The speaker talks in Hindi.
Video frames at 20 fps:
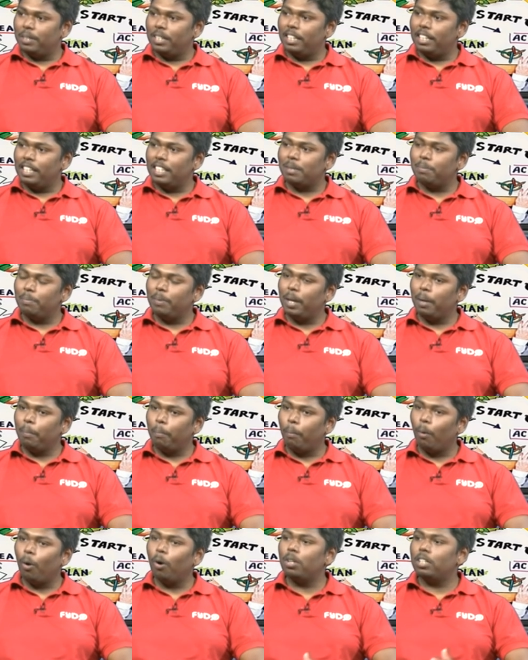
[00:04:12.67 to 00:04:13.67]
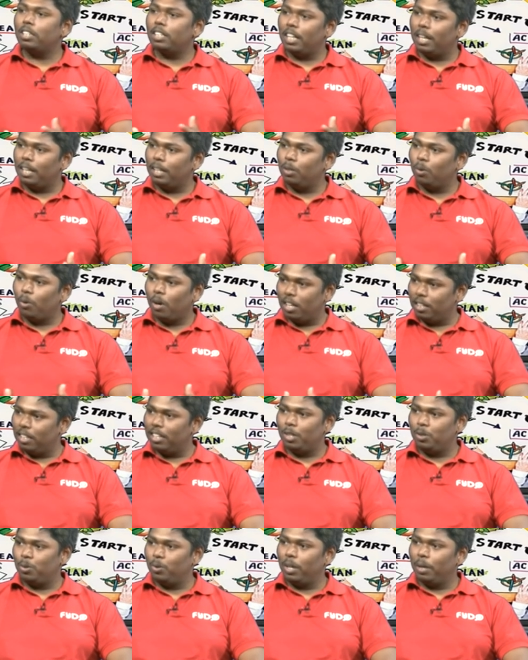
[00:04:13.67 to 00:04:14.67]
से इसमें बहुत सारे
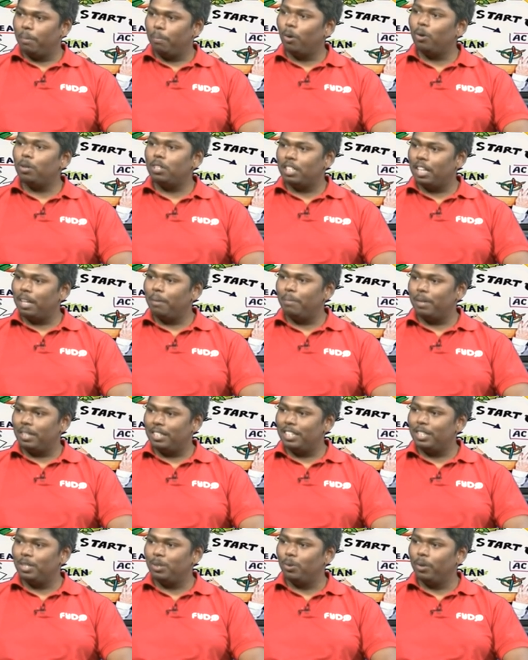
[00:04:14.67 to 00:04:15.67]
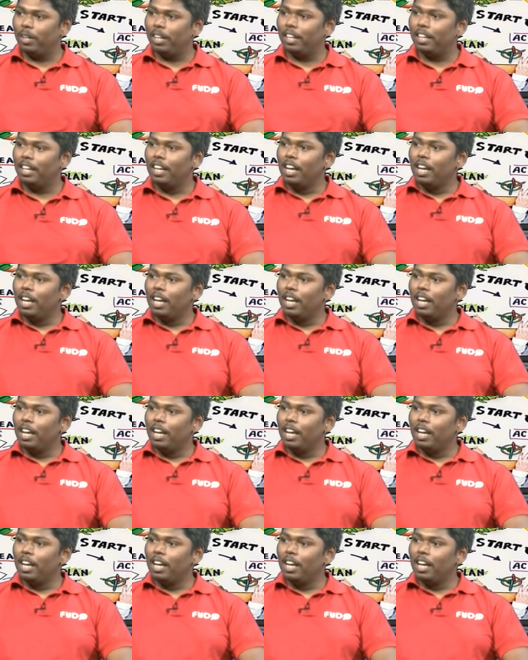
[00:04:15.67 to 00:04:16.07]
दुकानदार जुड़े हैं बहुत सारे मर्चेंट जुड़े हैं